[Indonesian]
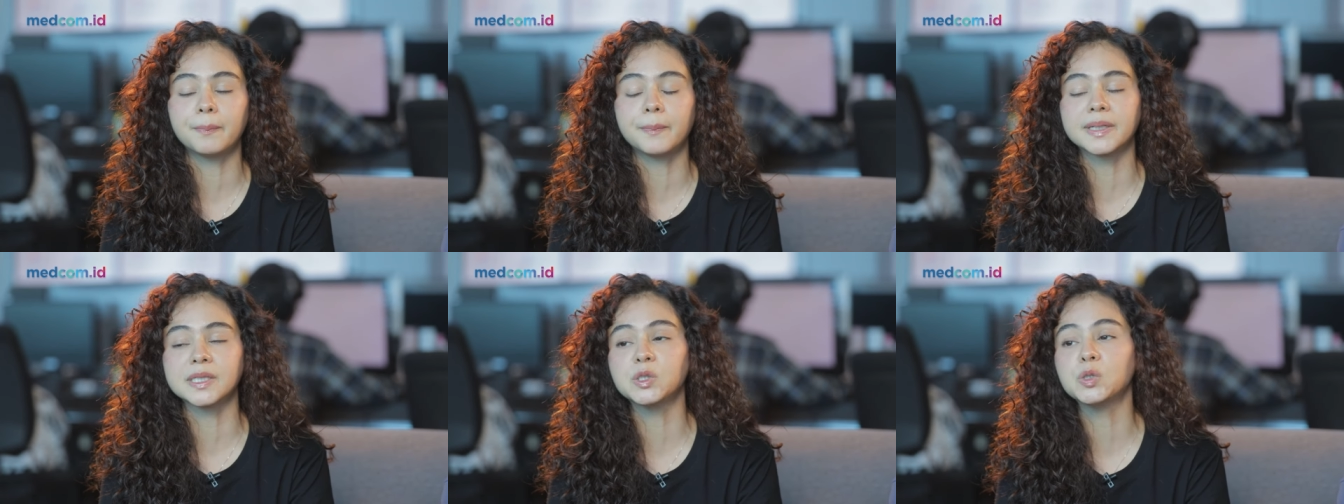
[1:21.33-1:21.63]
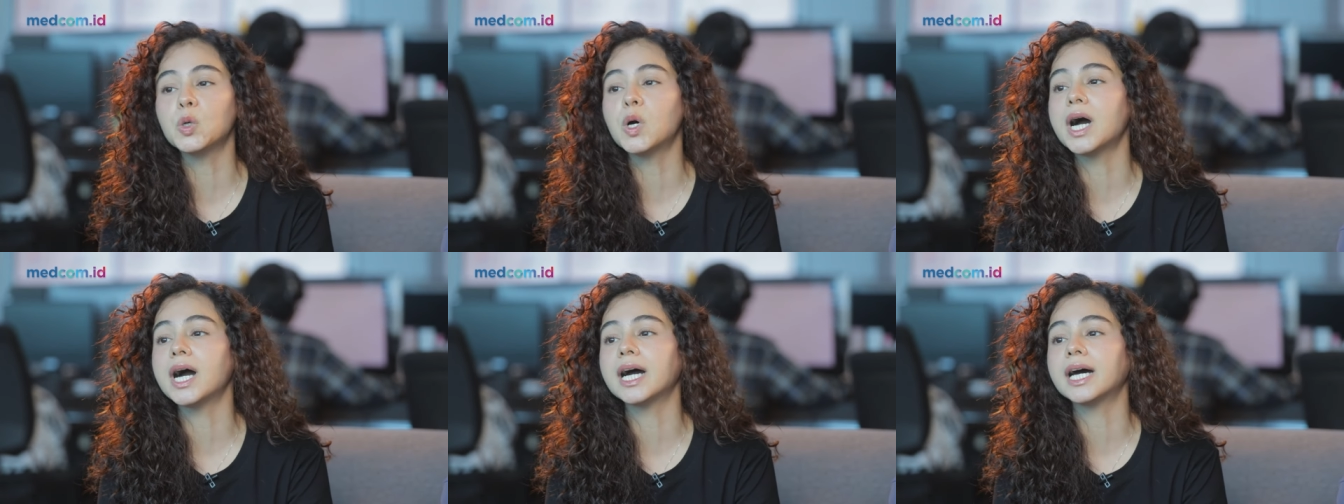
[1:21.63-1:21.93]

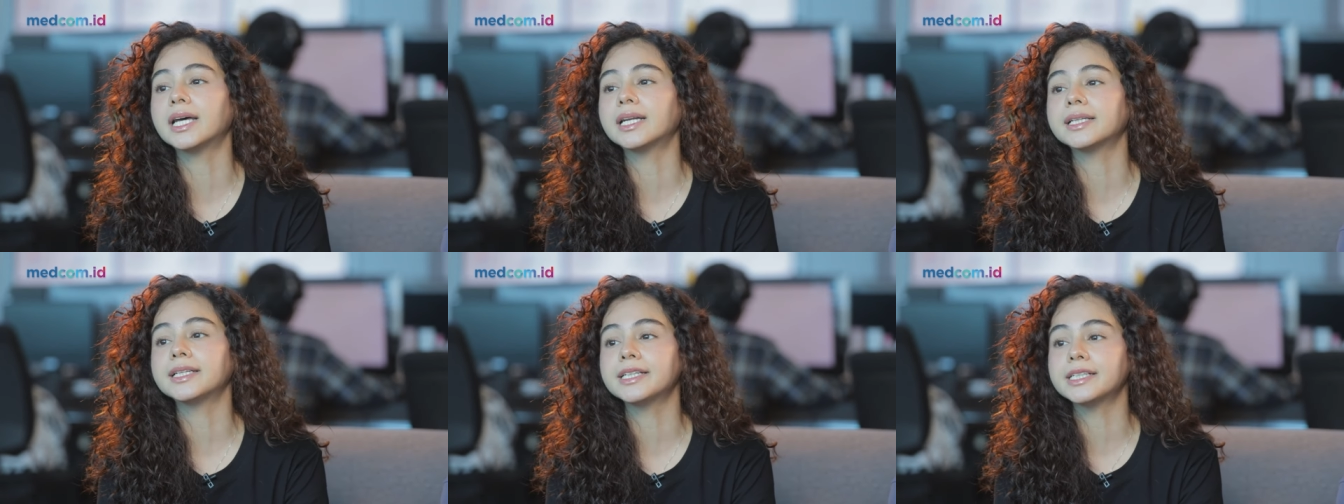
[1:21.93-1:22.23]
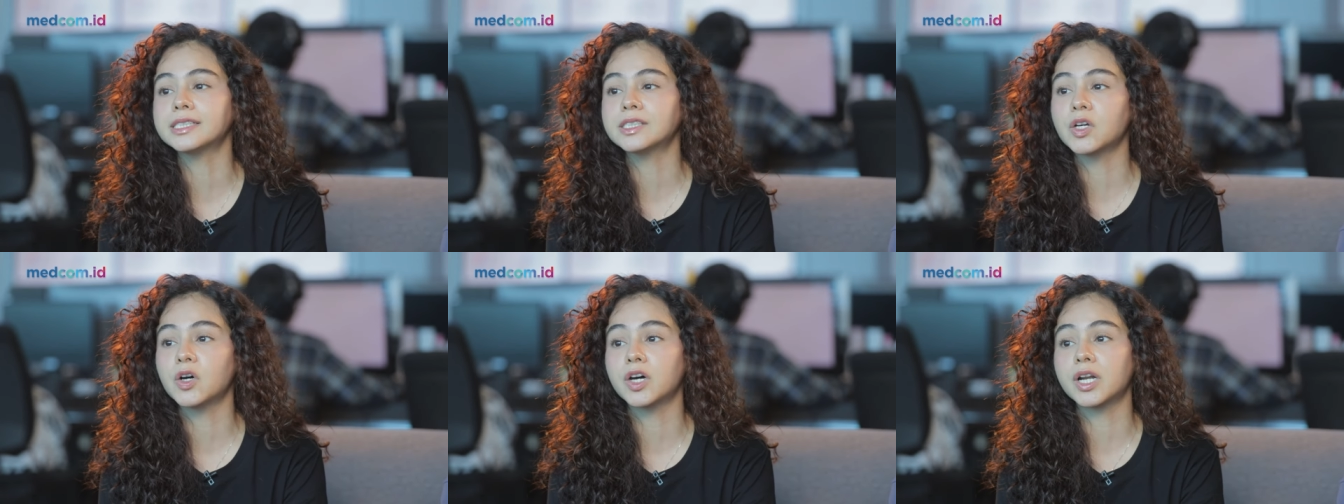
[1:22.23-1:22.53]

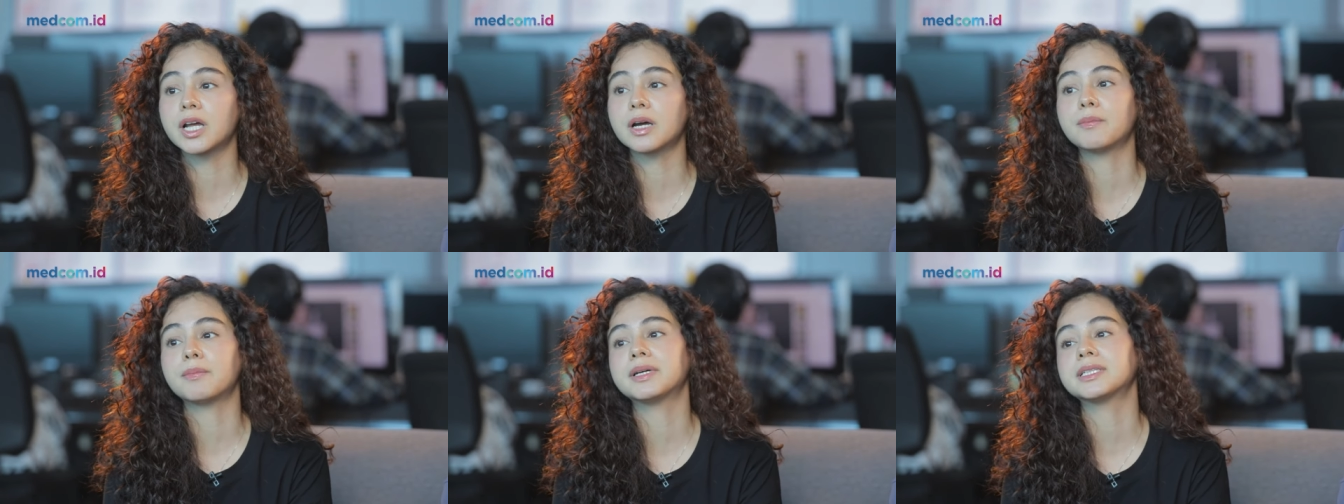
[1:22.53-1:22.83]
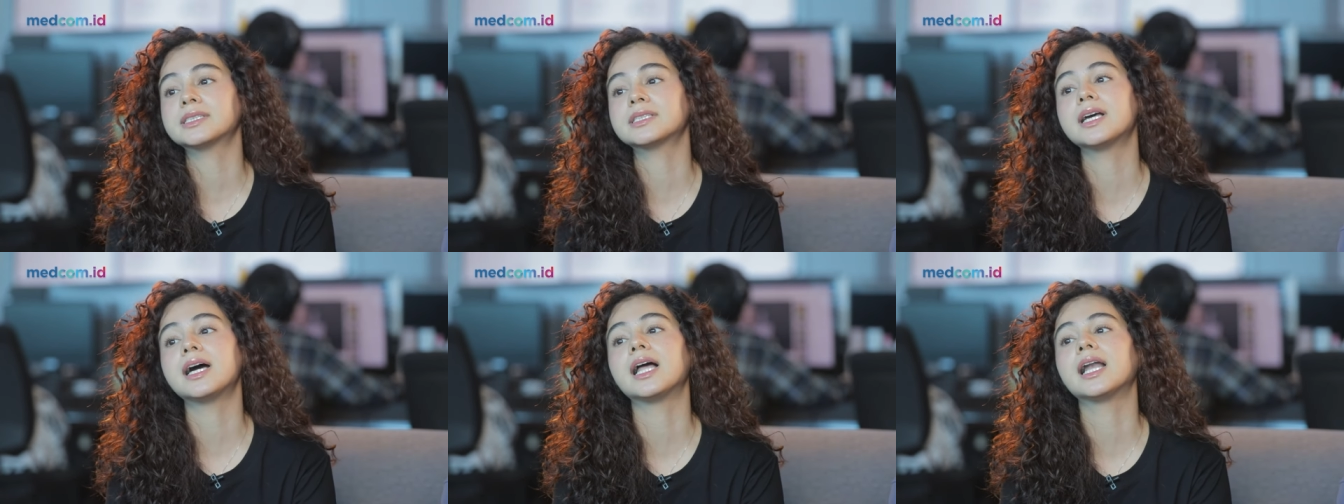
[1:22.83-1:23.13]
perjuangannya seorang
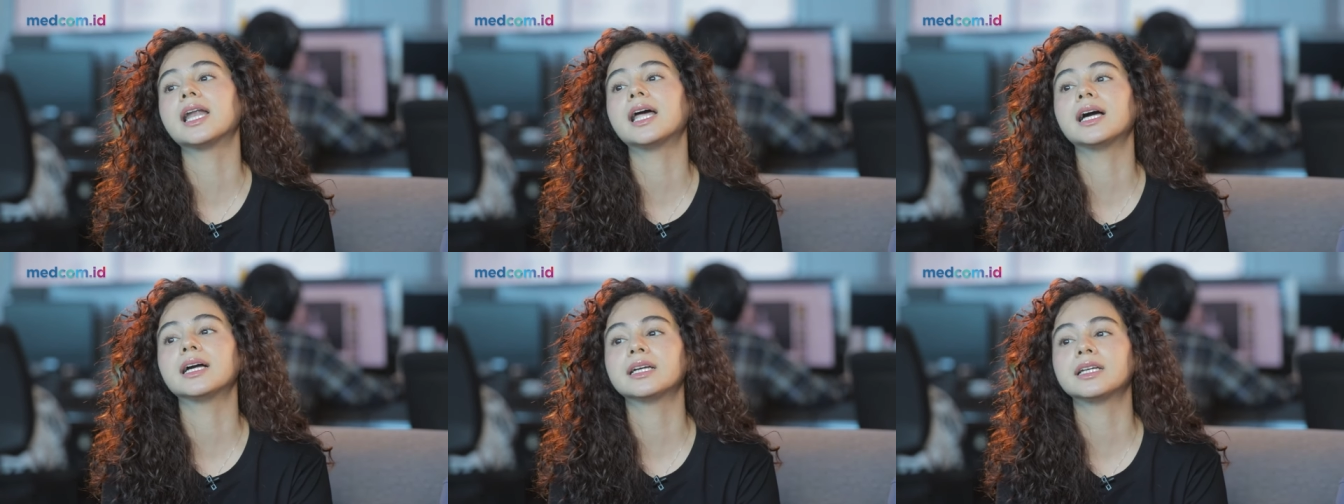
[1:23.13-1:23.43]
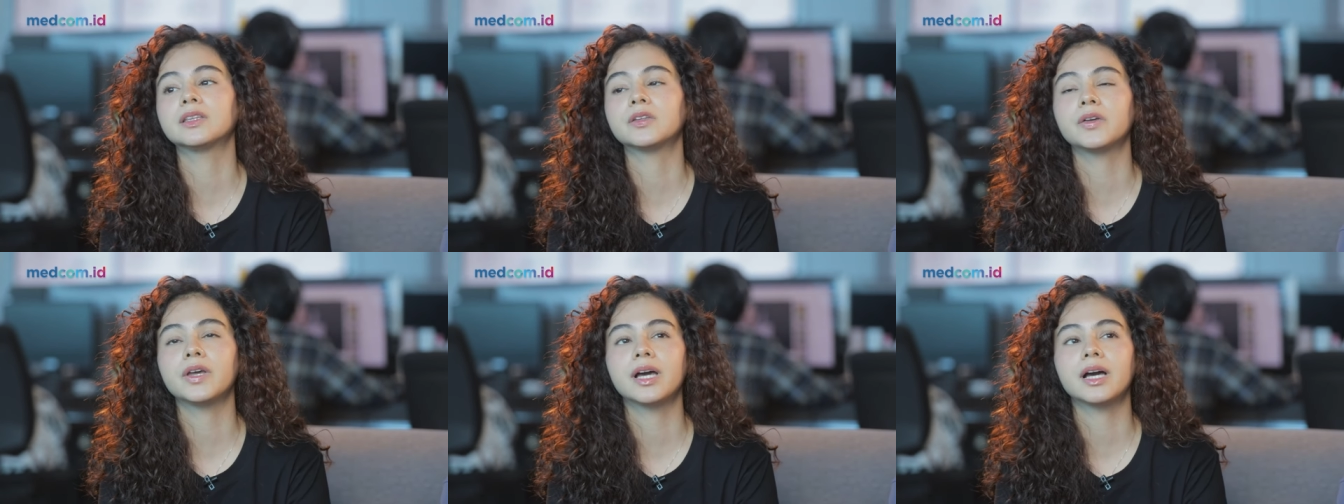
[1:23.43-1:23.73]
Mas Galang
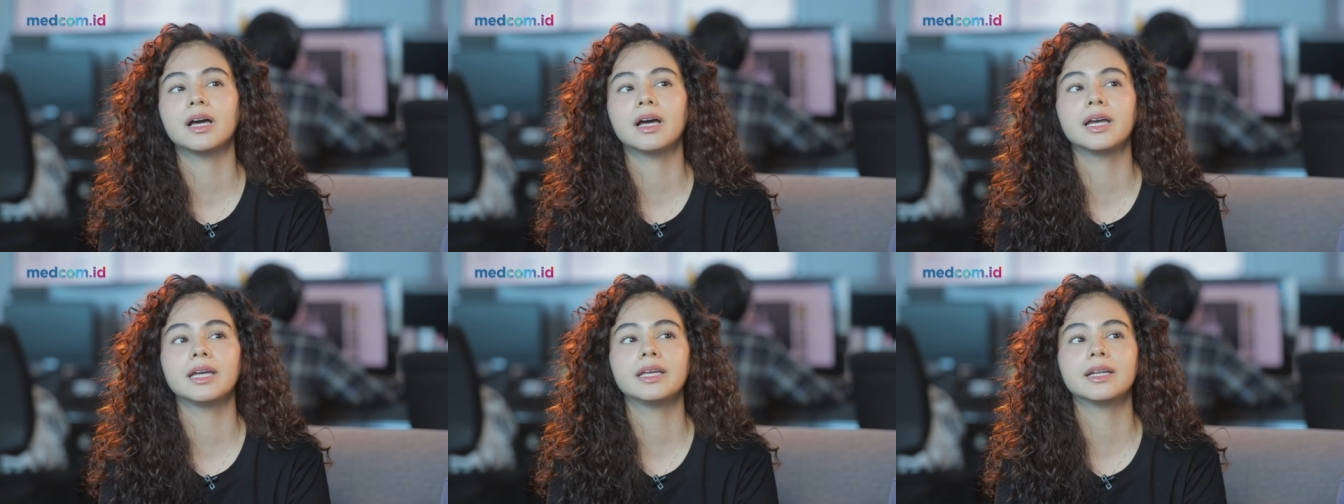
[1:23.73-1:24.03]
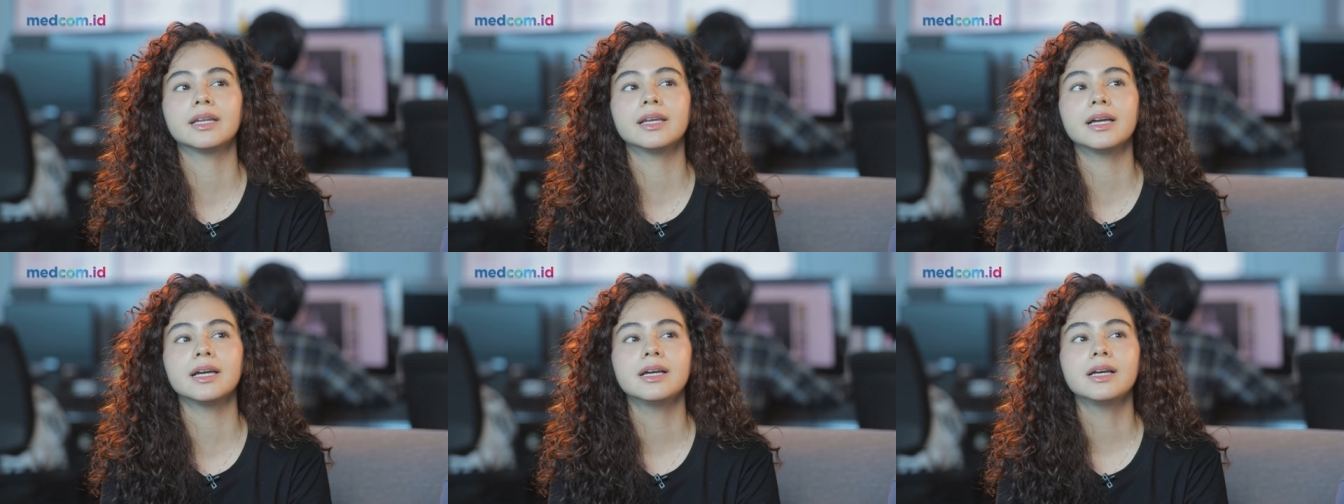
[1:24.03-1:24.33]
gitu yang
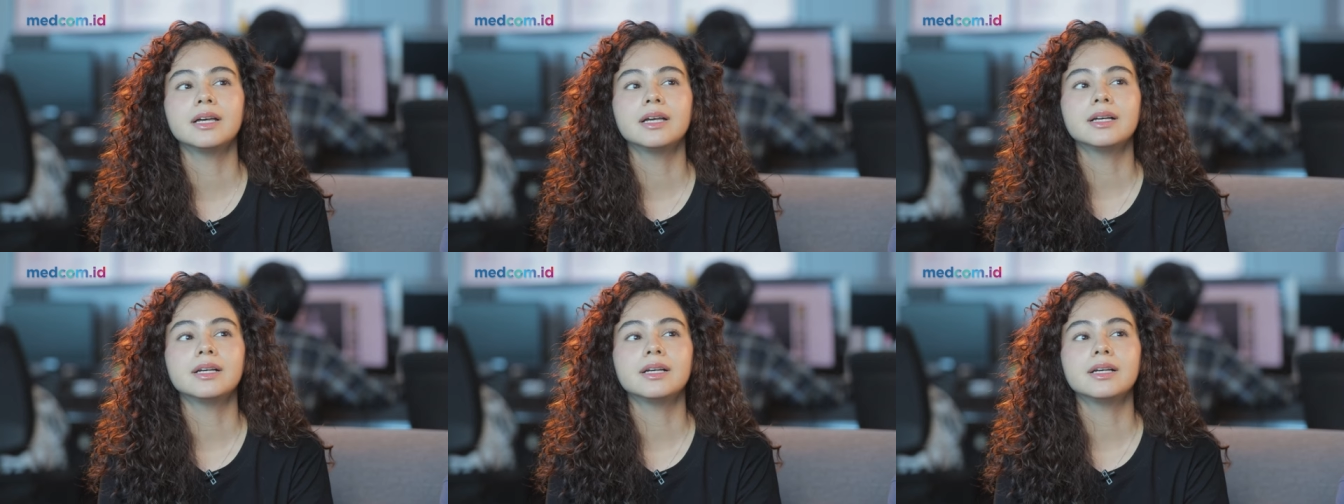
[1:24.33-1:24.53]
akhirnya